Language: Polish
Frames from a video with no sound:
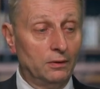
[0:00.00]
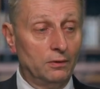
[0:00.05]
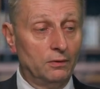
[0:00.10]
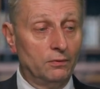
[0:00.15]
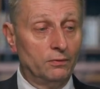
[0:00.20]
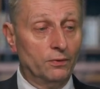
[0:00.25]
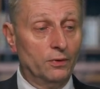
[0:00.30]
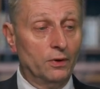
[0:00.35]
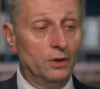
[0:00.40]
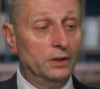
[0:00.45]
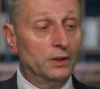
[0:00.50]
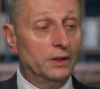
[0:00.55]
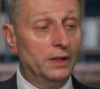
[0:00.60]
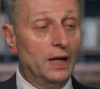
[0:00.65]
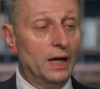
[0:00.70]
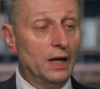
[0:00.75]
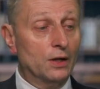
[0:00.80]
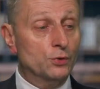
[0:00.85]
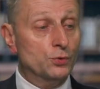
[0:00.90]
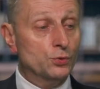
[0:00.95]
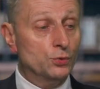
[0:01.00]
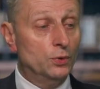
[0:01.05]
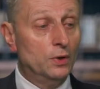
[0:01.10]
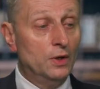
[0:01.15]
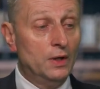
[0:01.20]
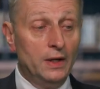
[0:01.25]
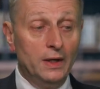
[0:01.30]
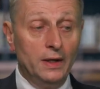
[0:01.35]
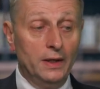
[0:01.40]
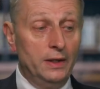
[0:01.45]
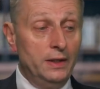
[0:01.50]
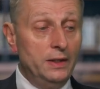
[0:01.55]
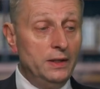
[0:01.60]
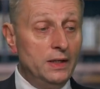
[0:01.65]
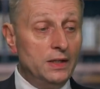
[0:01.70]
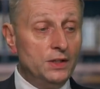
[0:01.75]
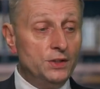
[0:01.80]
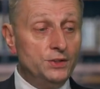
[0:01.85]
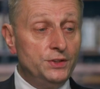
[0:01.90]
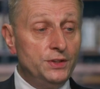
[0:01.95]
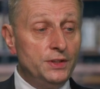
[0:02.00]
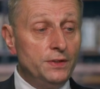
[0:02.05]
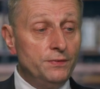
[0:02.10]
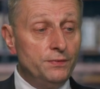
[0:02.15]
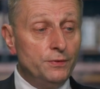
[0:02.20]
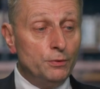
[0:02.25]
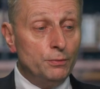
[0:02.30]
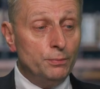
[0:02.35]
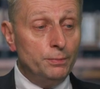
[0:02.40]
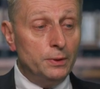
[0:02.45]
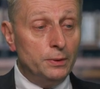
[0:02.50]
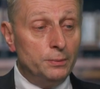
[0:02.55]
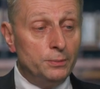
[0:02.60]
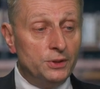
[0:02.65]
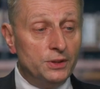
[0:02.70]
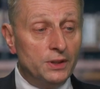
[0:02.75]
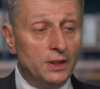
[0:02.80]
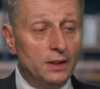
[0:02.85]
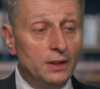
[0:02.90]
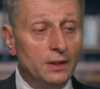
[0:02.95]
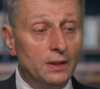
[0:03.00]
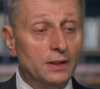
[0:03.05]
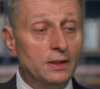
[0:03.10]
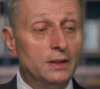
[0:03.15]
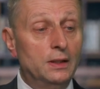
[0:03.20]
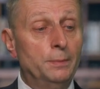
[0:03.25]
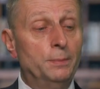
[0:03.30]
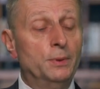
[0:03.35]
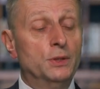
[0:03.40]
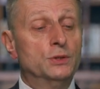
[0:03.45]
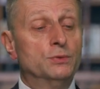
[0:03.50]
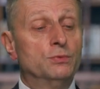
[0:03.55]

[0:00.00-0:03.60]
w Golgiaszu. I nie zdziwiłbym się, gdyby